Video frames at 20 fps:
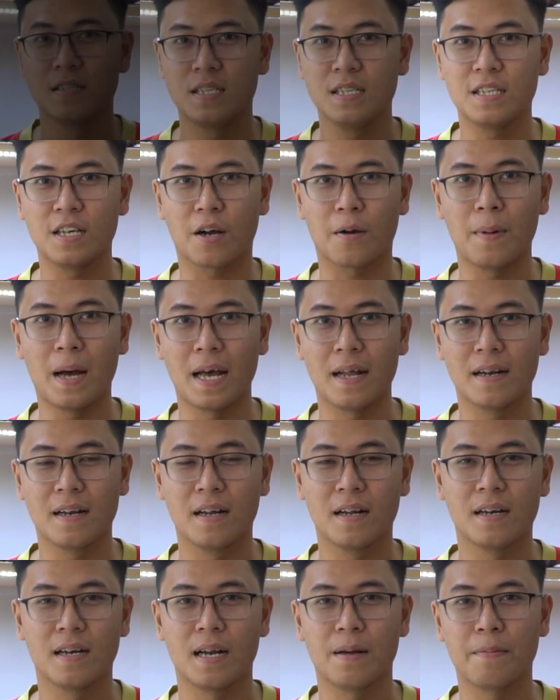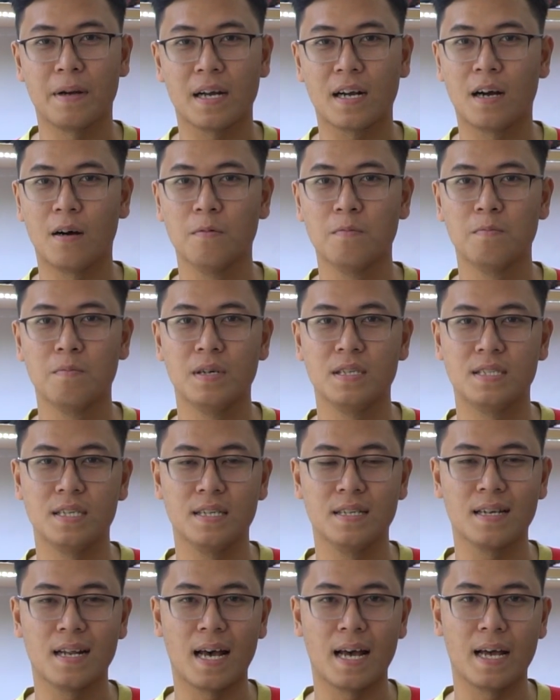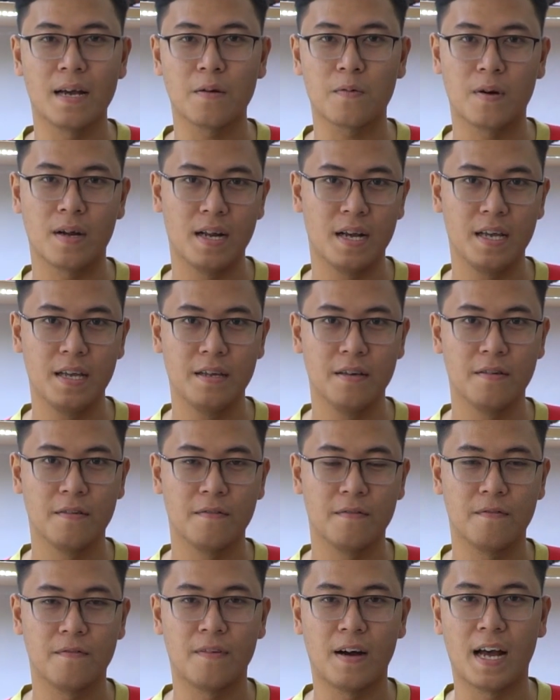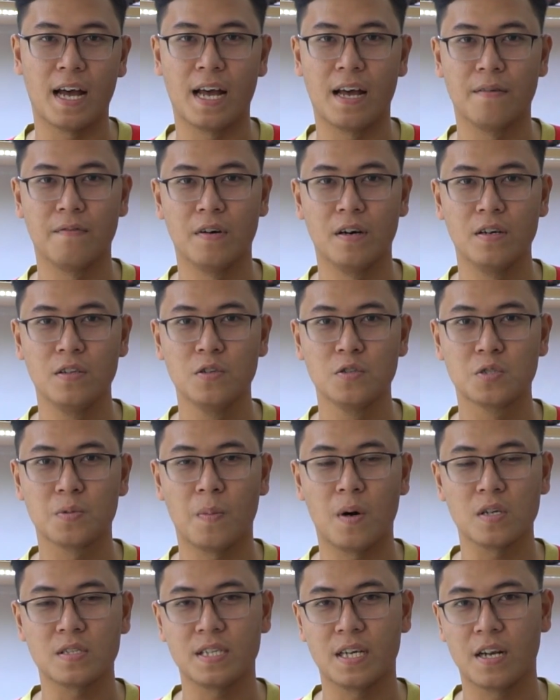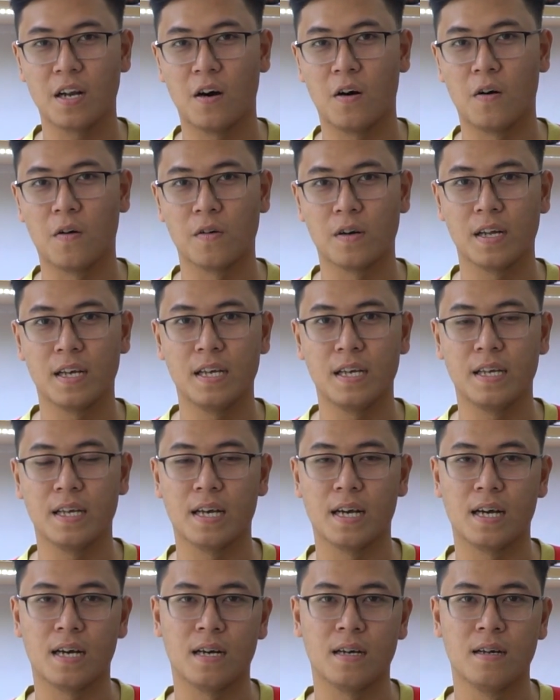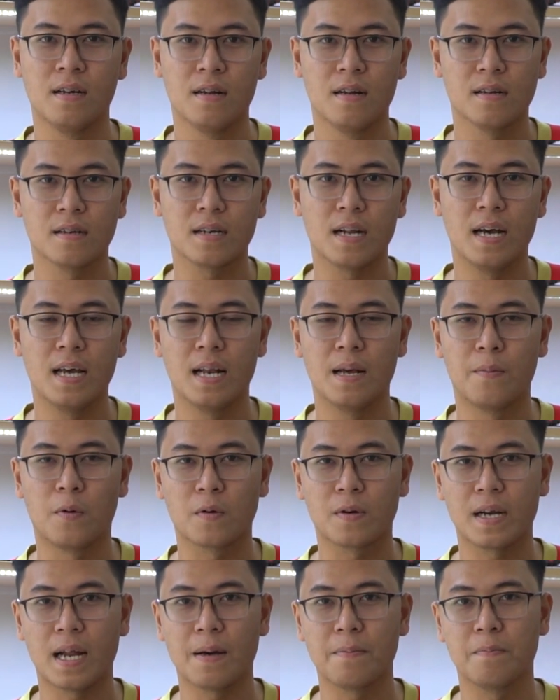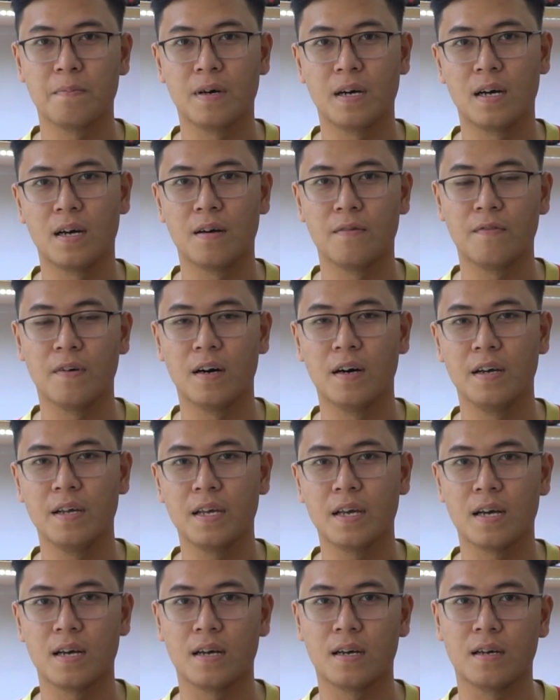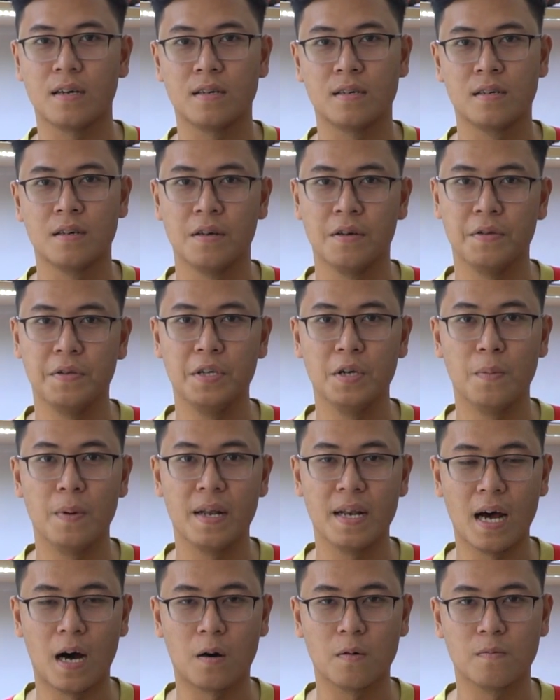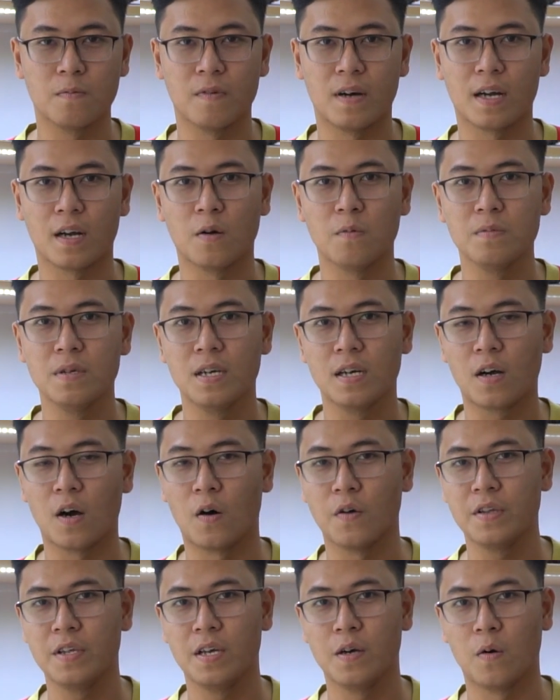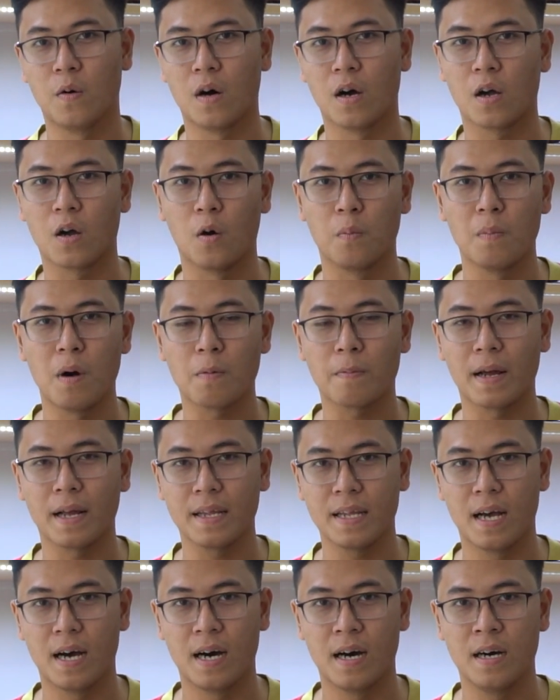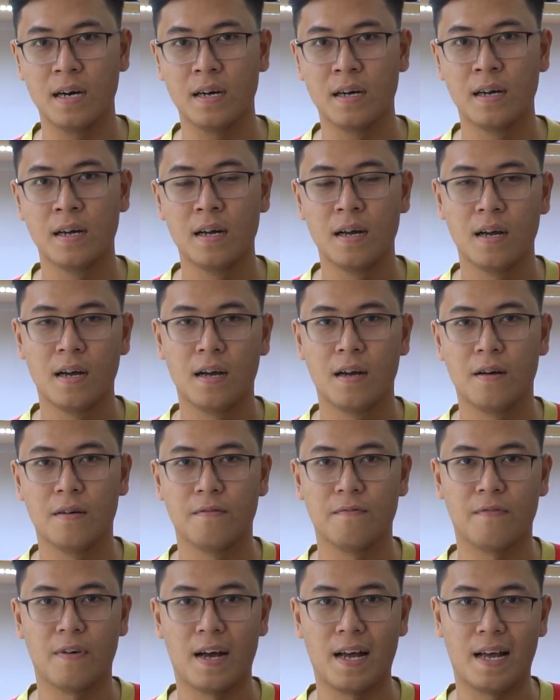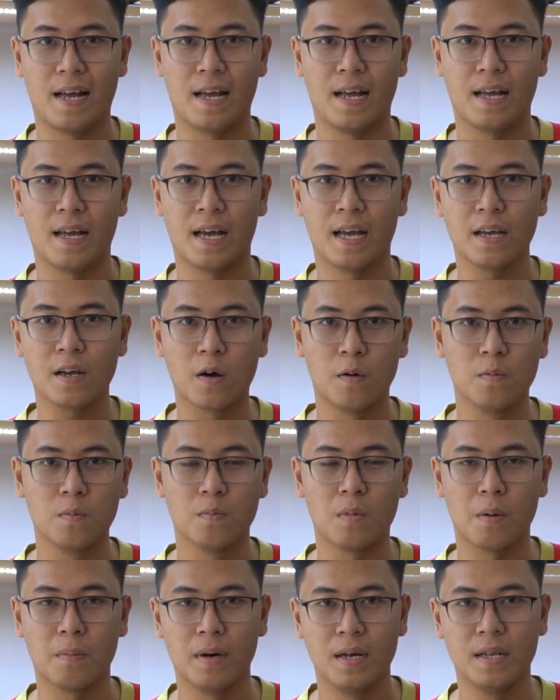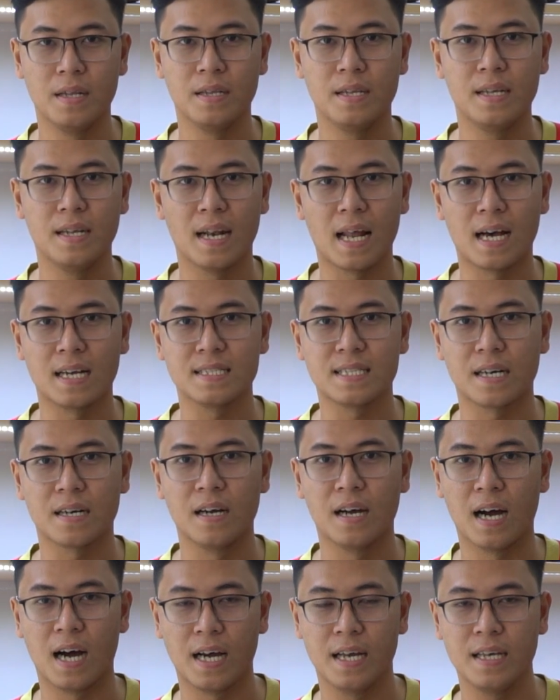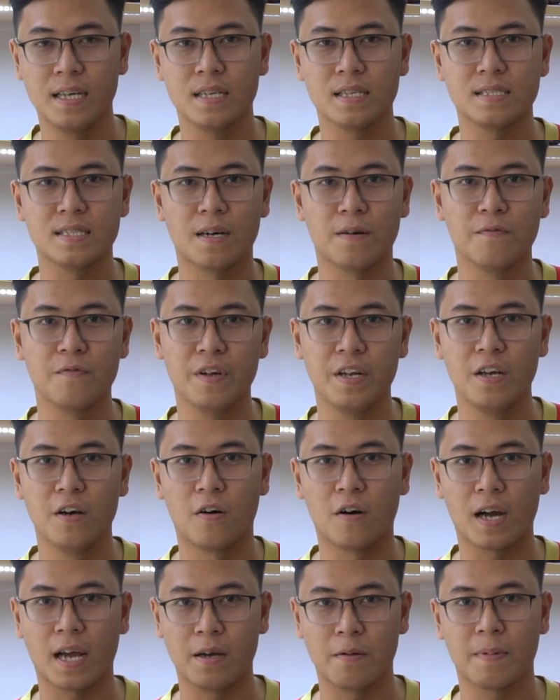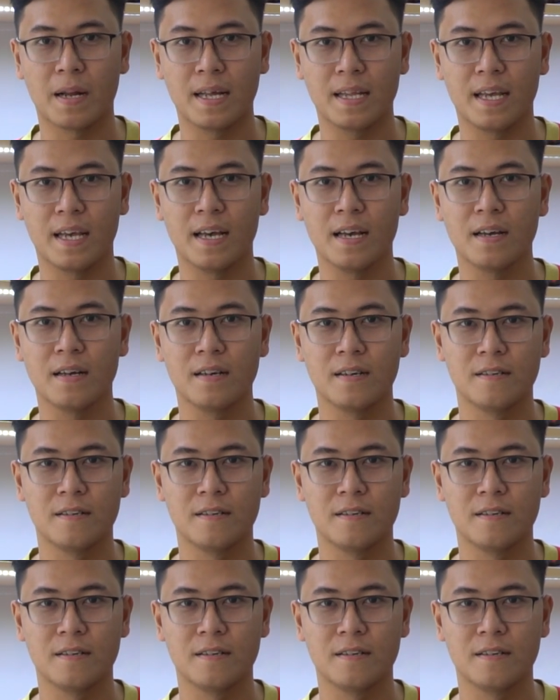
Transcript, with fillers: Xin chào các bạn, năm 2019 đã qua đi và với Usport Channel thì à, đây là một năm à, với à, nhiều biến động và cũng như có nhiều cột mốc đáng nhớ và hãy cùng bọn mình nhìn lại chặng đường ấy trong video ngày hôm nay nhé.